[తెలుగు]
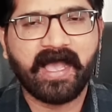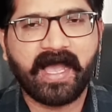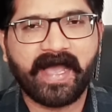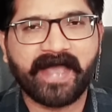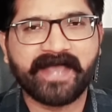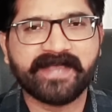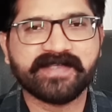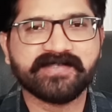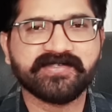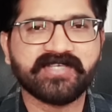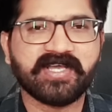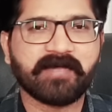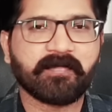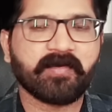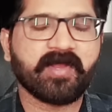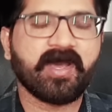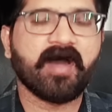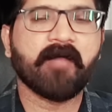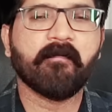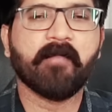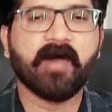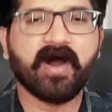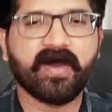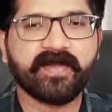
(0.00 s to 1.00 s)
ఆయన చెప్పడం
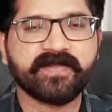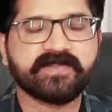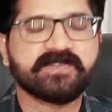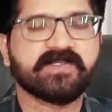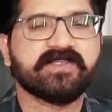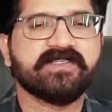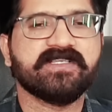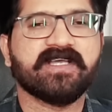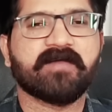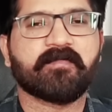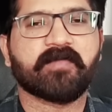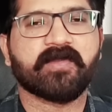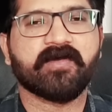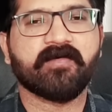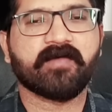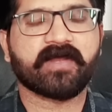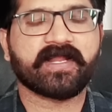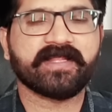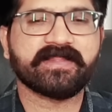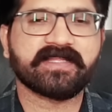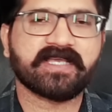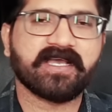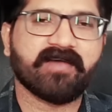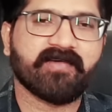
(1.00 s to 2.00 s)
ఆ భానుశ్రీ చెప్పడం
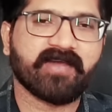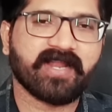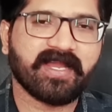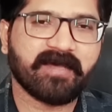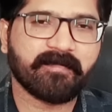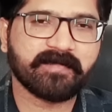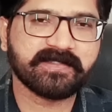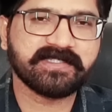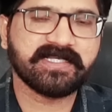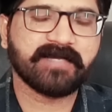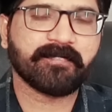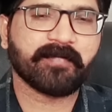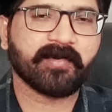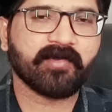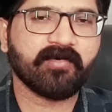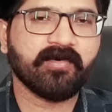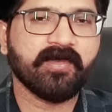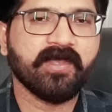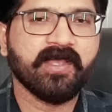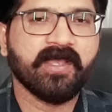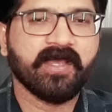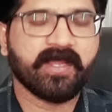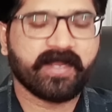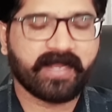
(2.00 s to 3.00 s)
రతిక వాళ్ళ అమ్మ చెప్పడం
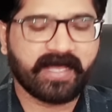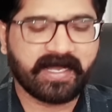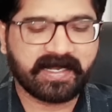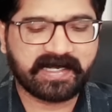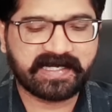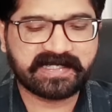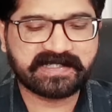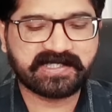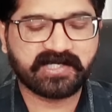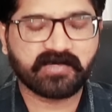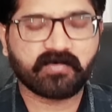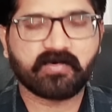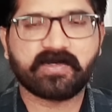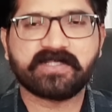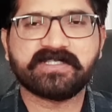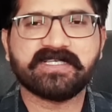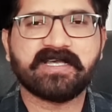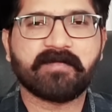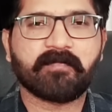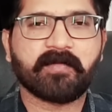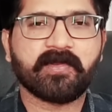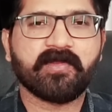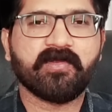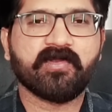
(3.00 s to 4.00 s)
నాగార్జున కూడా
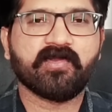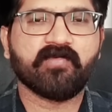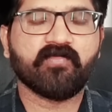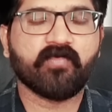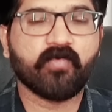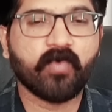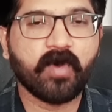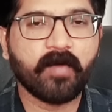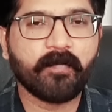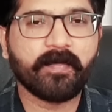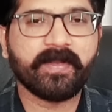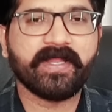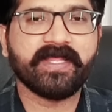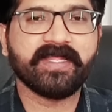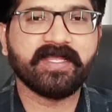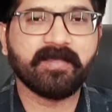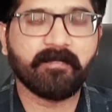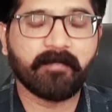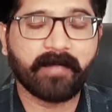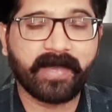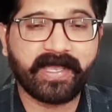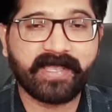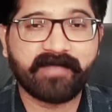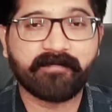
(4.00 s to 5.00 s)
చెప్పడం నువ్వు ఓపెన్ అయ్యి
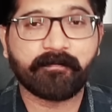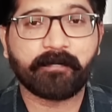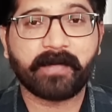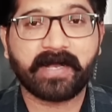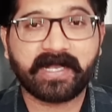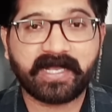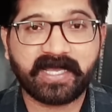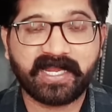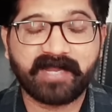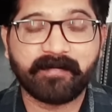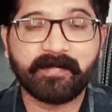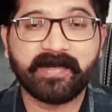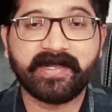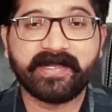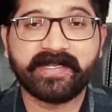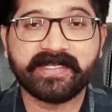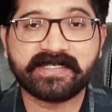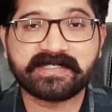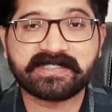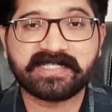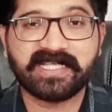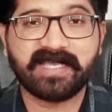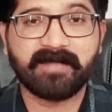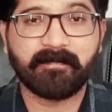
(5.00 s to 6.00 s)
భయం పక్కన
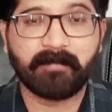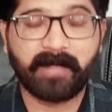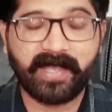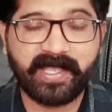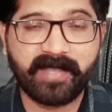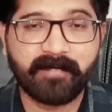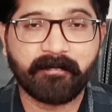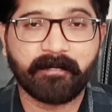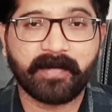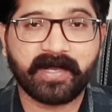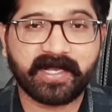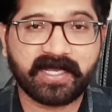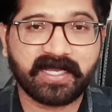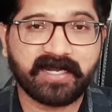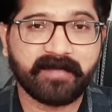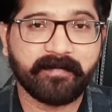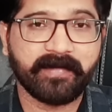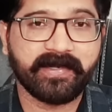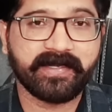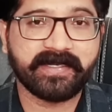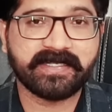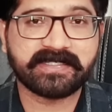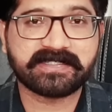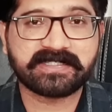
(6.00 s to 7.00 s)
పెట్టేస్తే భయం పక్కన
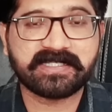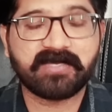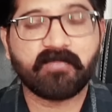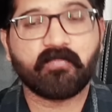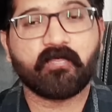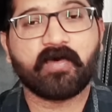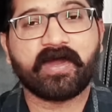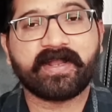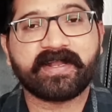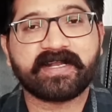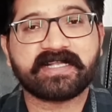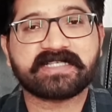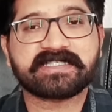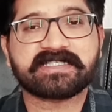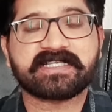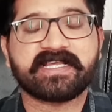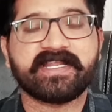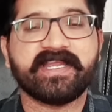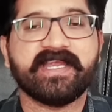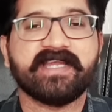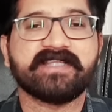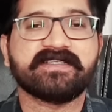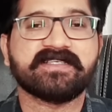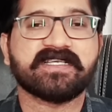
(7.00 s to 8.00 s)
పెట్టేస్తే వండర్స్
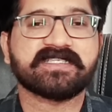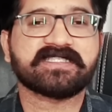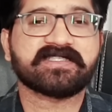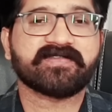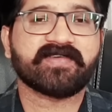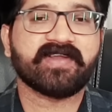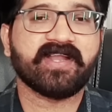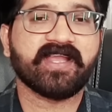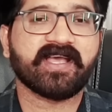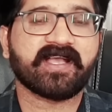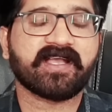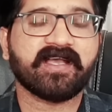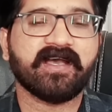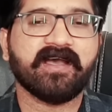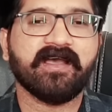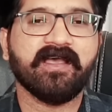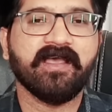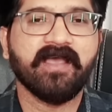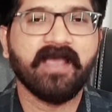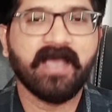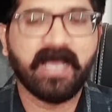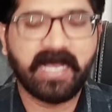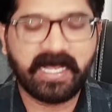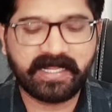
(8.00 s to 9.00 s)
క్రియేట్ చేస్తావు అని లెక్క
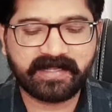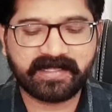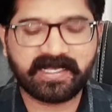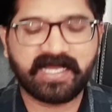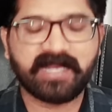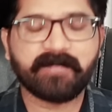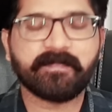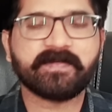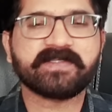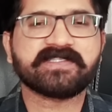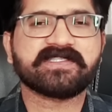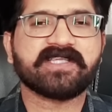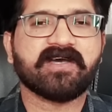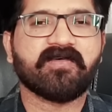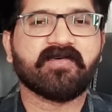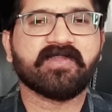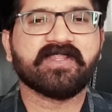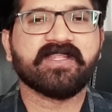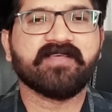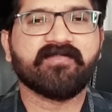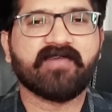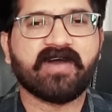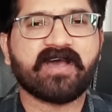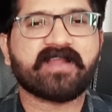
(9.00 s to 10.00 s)
అది కనిపిస్తూ
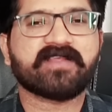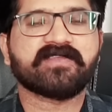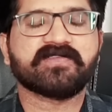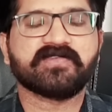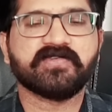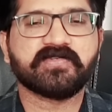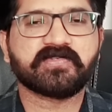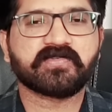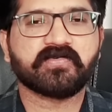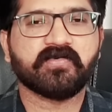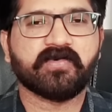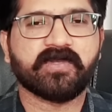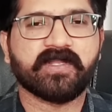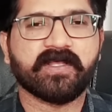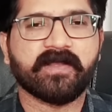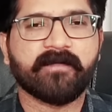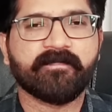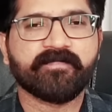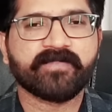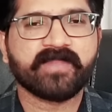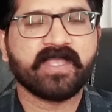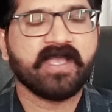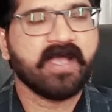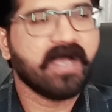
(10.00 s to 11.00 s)
ఉంది ఈ వారం చూసుకుంటే
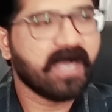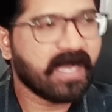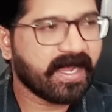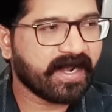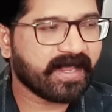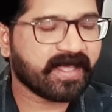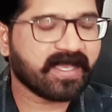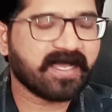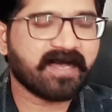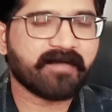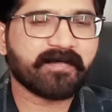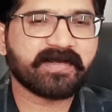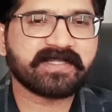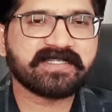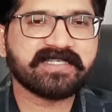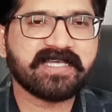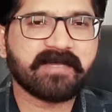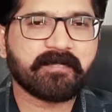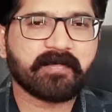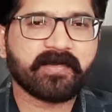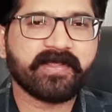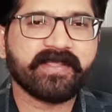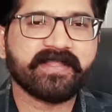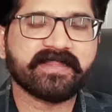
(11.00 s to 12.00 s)
అలాగే
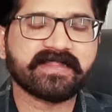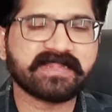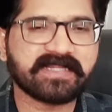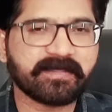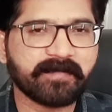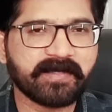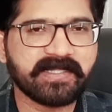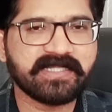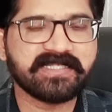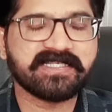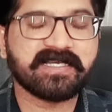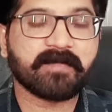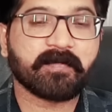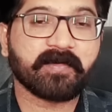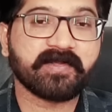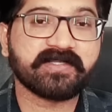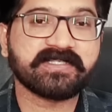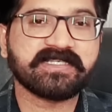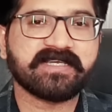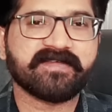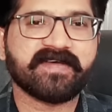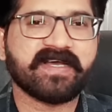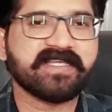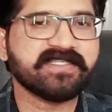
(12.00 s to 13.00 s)
అమర్జాపుడు ఇంతమంది చెప్పడం
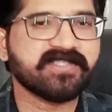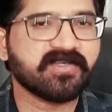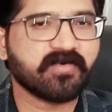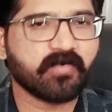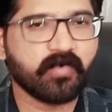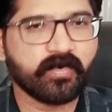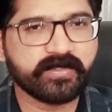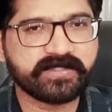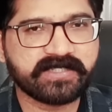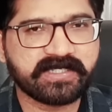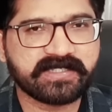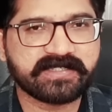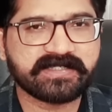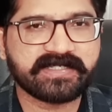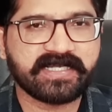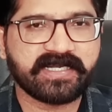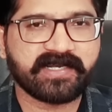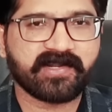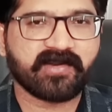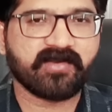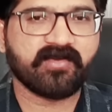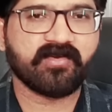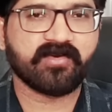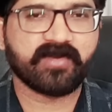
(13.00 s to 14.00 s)
శివాజీ కోచింగ్
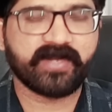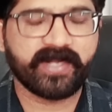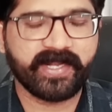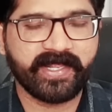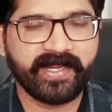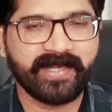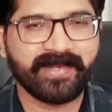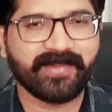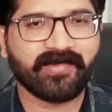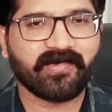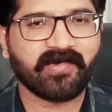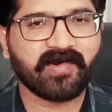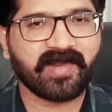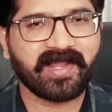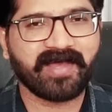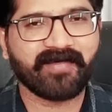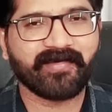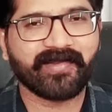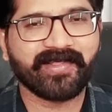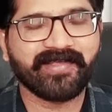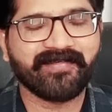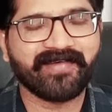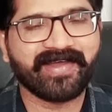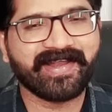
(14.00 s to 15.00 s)
సెంటర్లో ట్రైనింగ్ కూడా
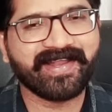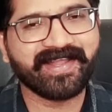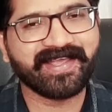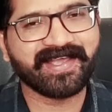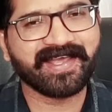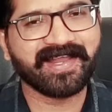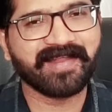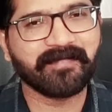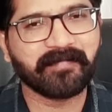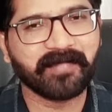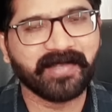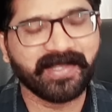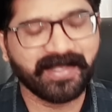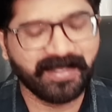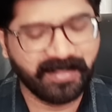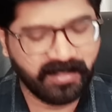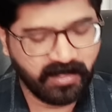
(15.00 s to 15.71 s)
అవడం ఇవన్నీ కలిపి